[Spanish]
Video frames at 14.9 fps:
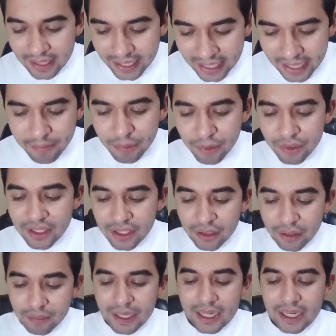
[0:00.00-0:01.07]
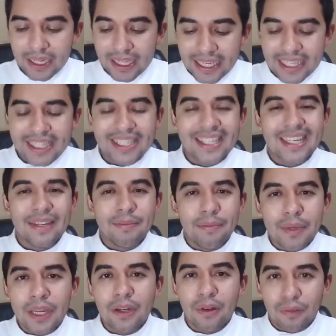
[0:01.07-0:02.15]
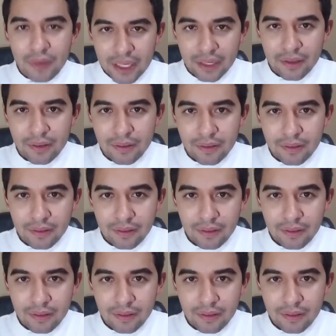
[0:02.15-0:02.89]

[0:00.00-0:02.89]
Dejemos de tomar ese vino viejo